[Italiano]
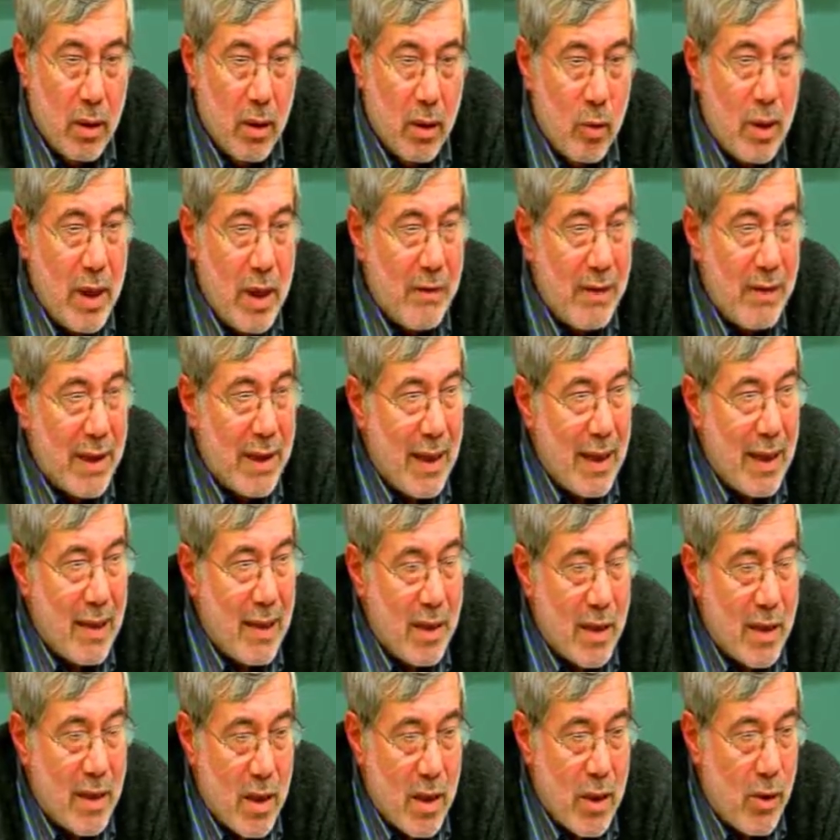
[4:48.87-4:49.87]
una
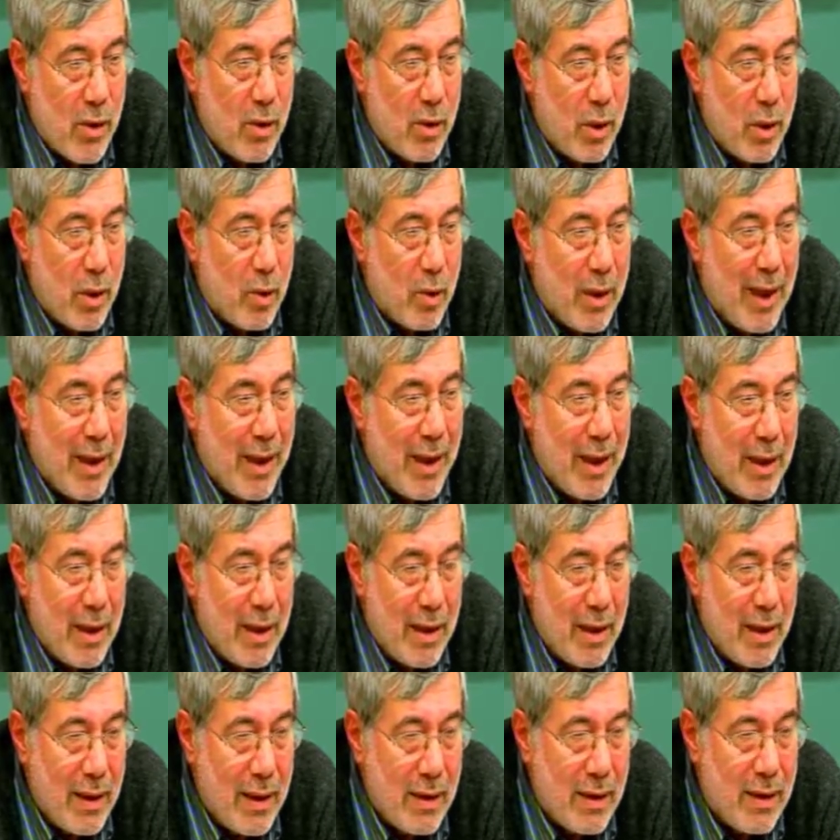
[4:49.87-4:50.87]
variazione
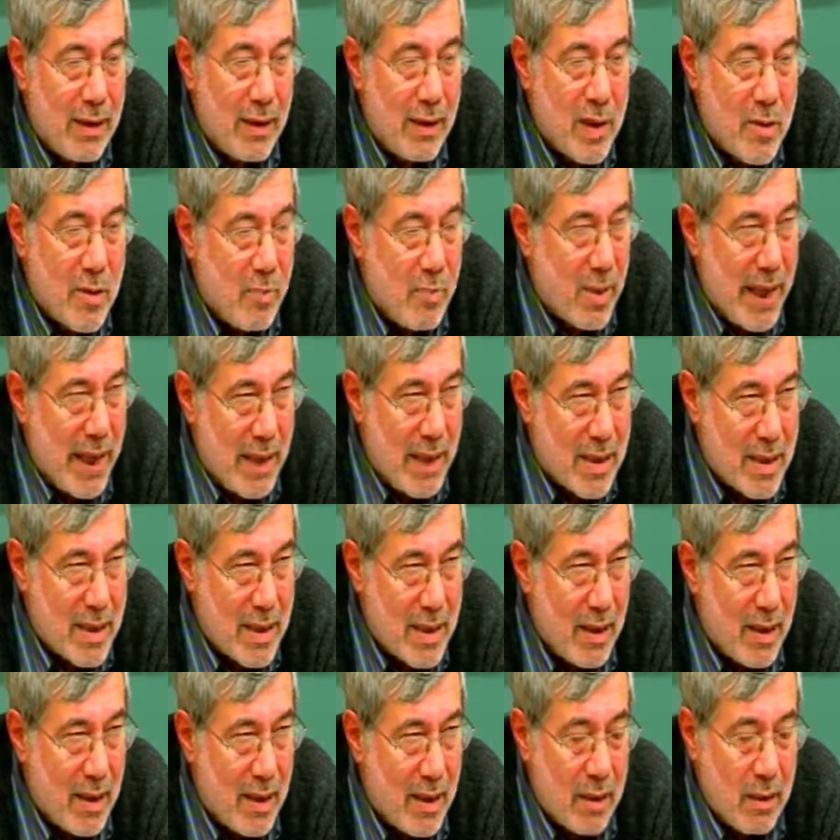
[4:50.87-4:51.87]
una, eh, di
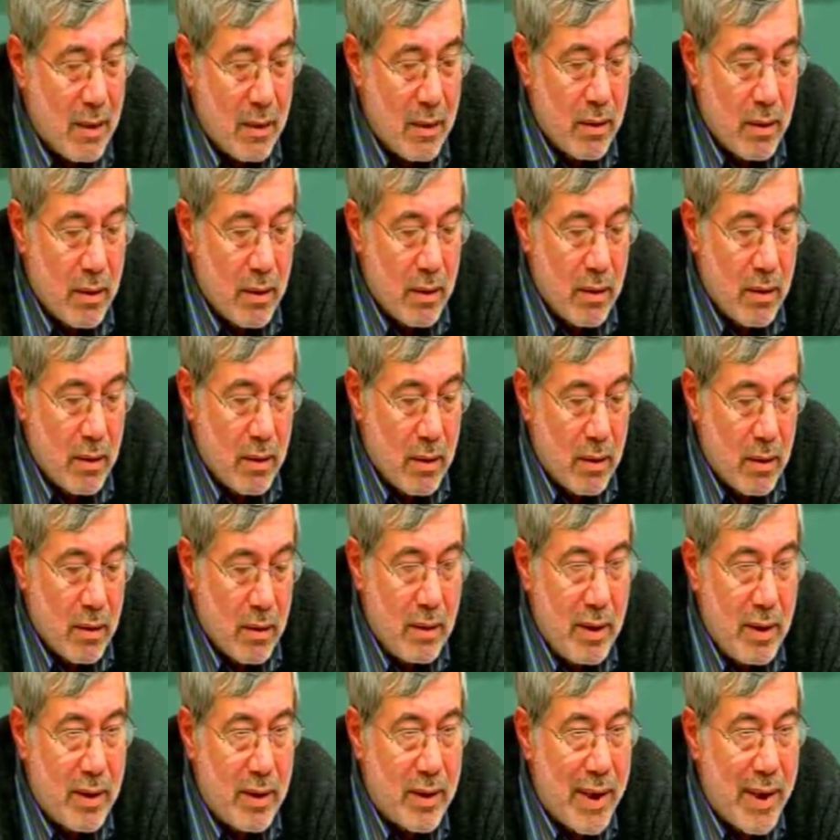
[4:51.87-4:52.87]
spesa
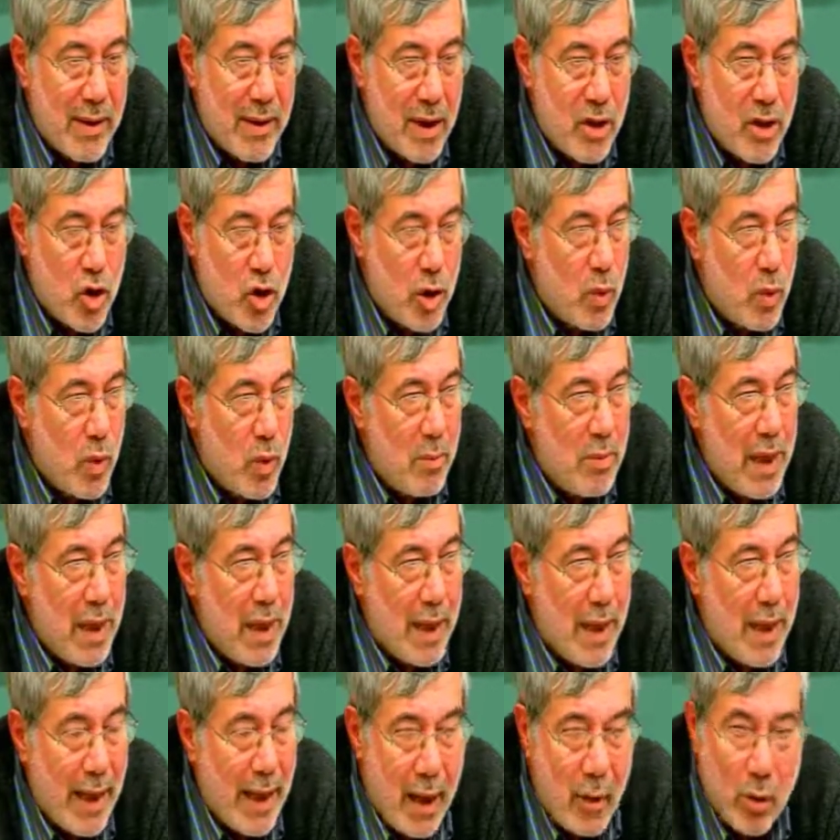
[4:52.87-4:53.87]
di
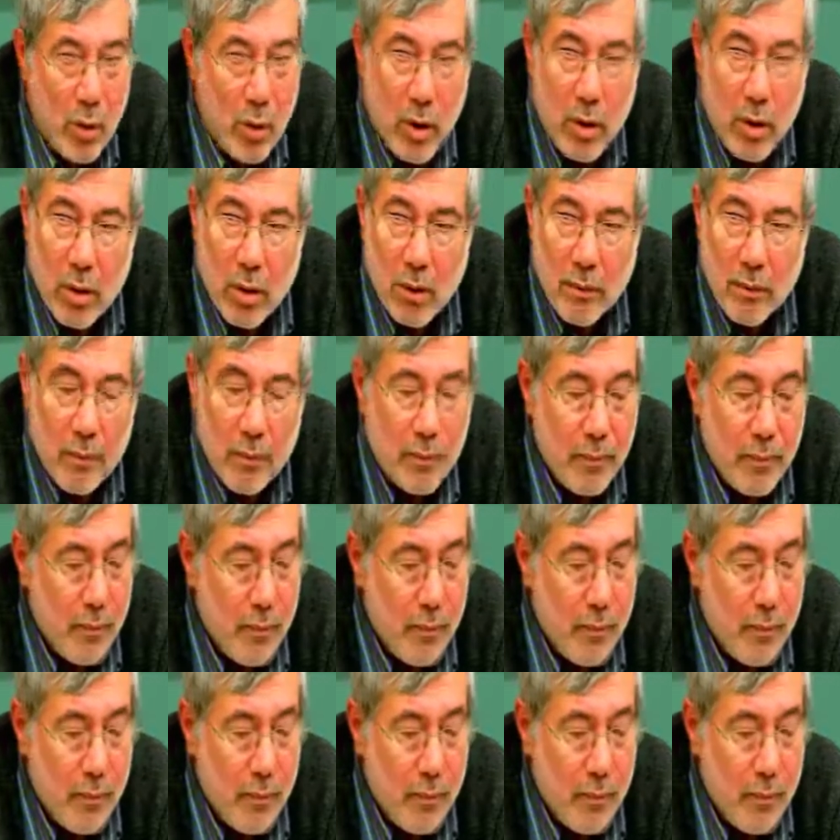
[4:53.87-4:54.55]
35.000 euro